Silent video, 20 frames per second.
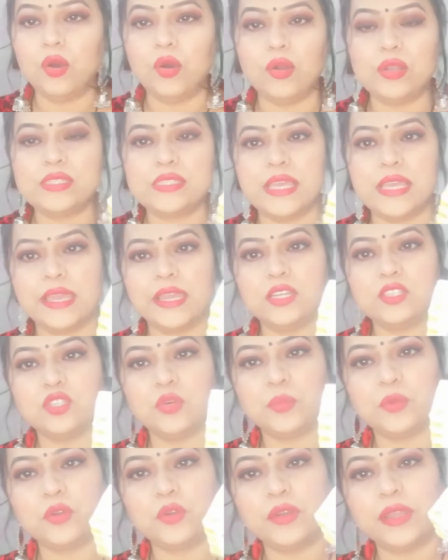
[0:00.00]
और सेकंड
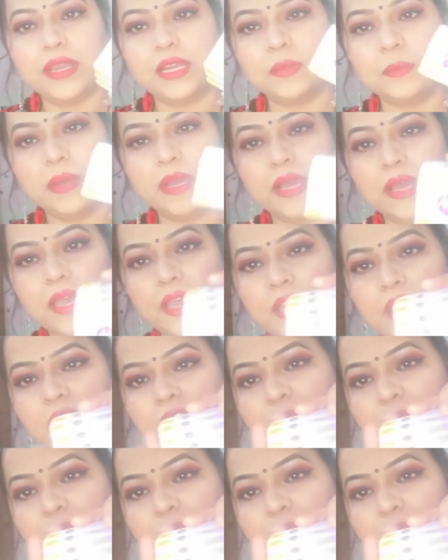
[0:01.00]
जो प्रोडक्ट मंगाया है